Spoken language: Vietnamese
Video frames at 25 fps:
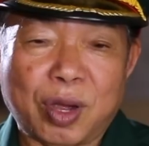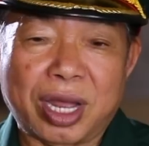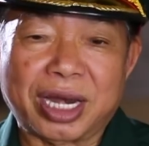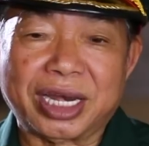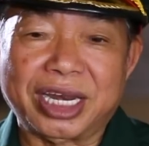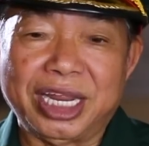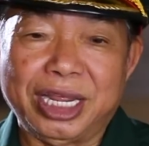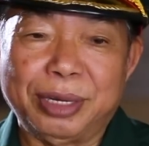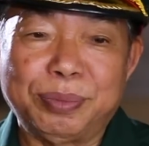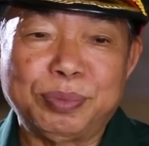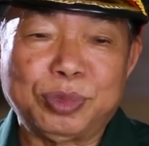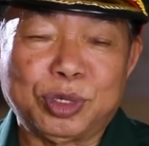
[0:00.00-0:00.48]

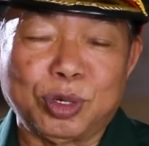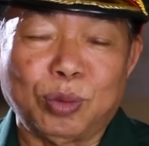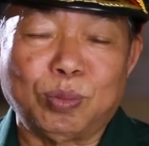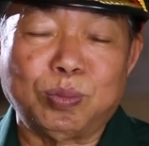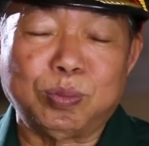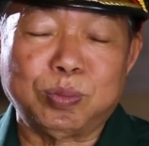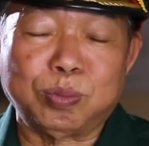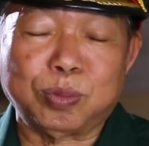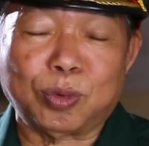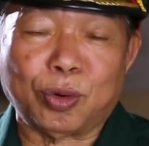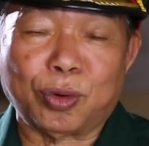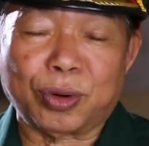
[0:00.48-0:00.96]
quan điểm
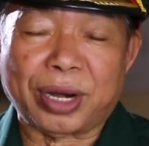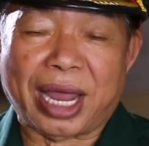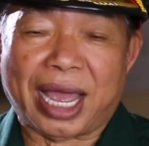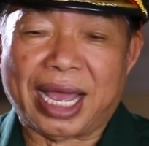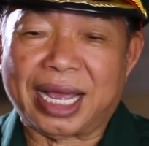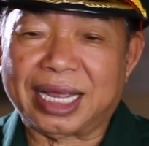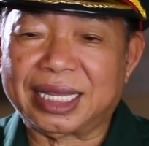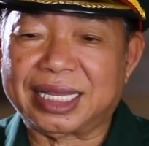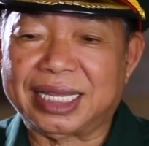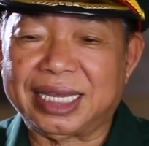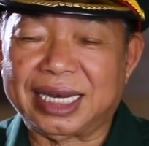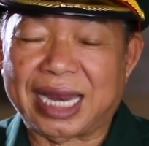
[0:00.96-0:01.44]
chung của
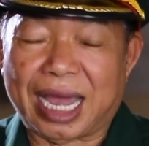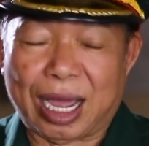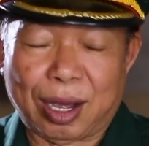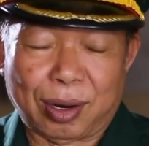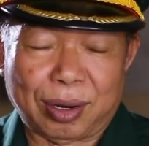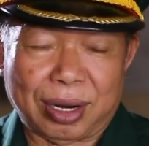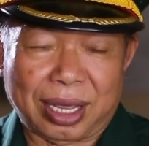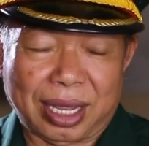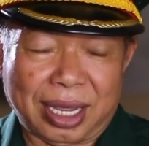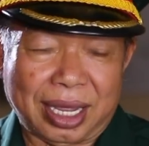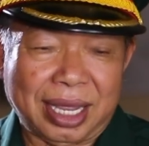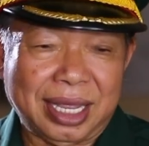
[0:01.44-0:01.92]
đảng chỉ
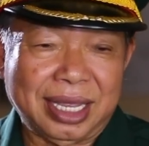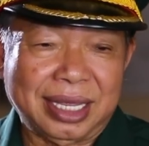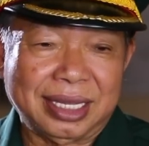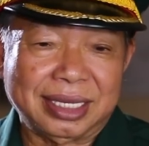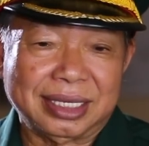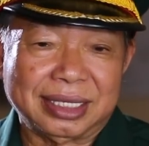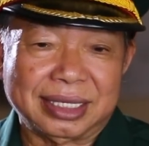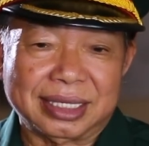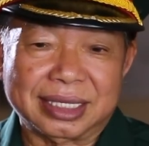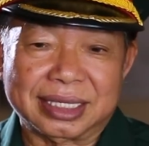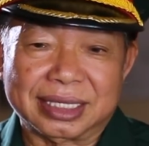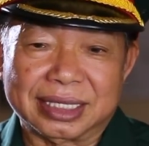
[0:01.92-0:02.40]
đạo là
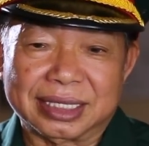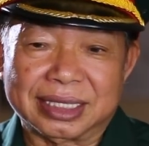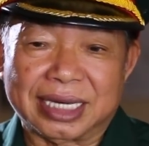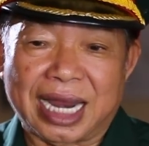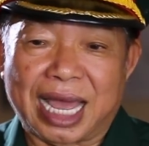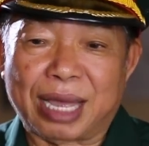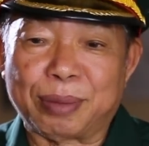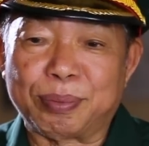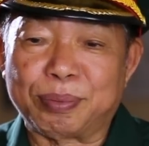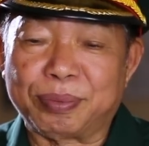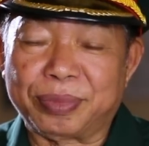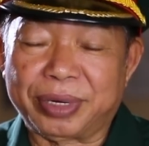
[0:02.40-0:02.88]

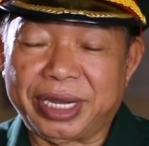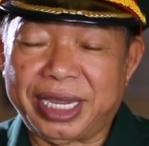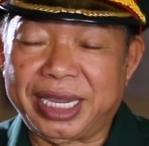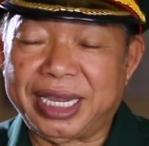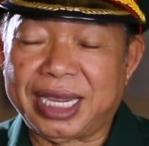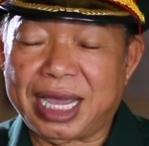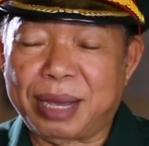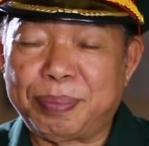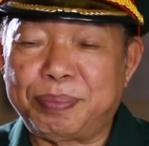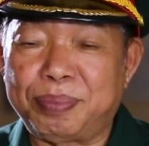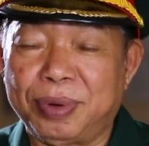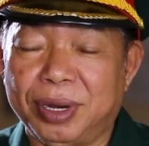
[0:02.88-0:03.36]
làm
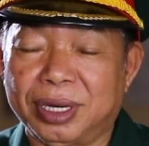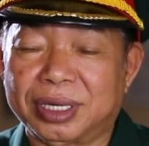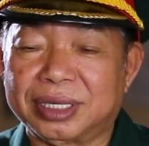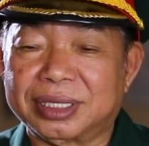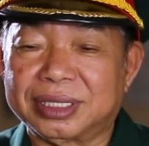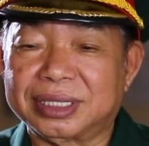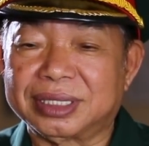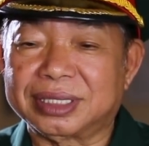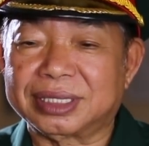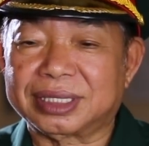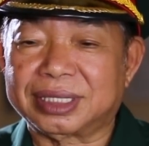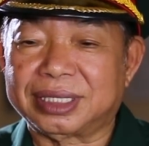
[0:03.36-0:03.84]
gây áp lực
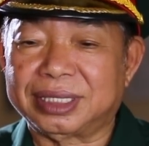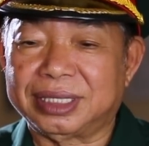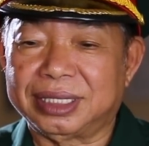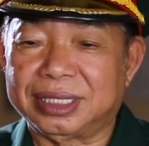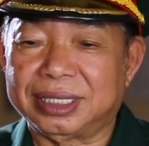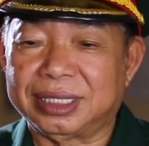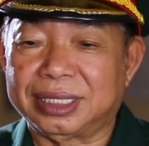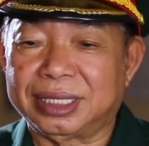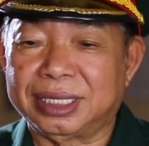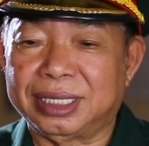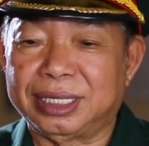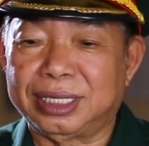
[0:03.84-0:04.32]

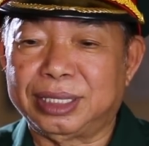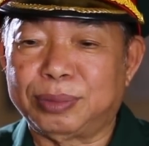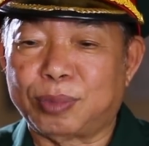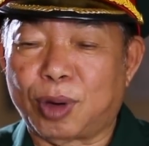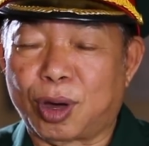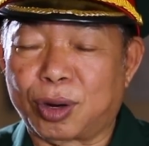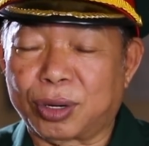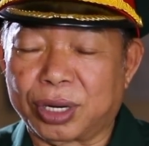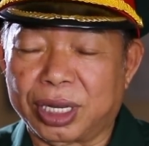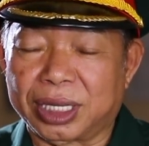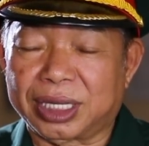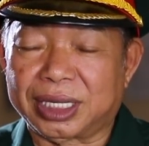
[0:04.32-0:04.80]
với
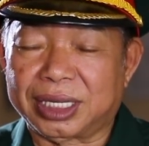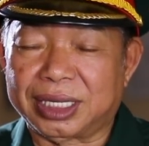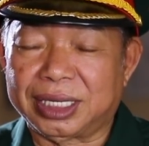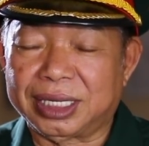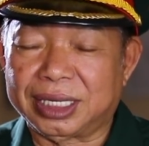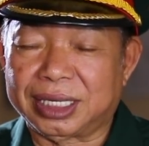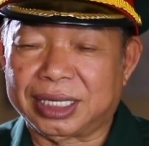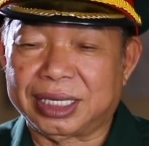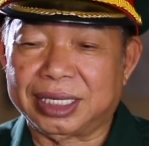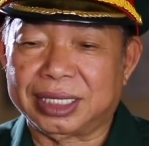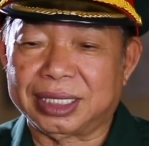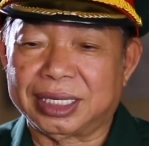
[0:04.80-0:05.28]
bọn địch
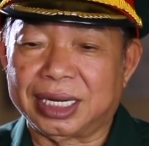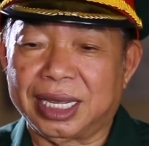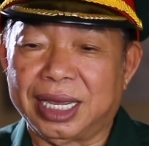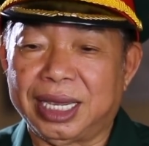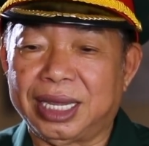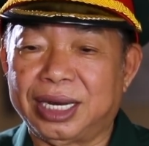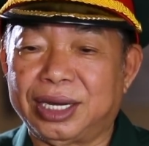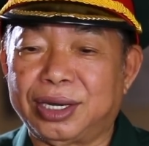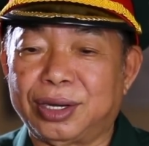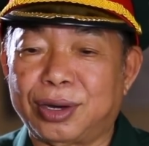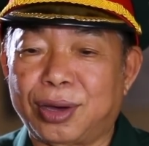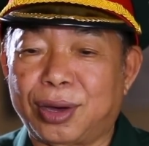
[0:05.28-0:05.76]

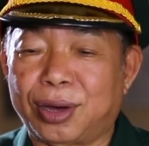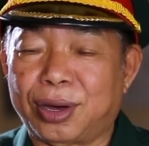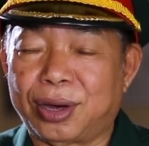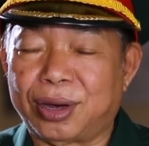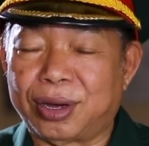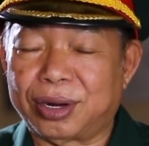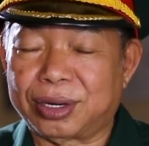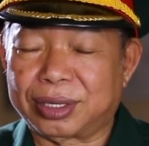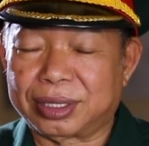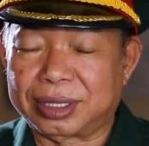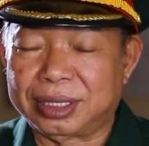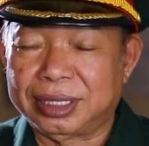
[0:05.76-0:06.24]
để
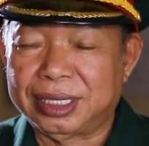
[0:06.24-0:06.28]
nó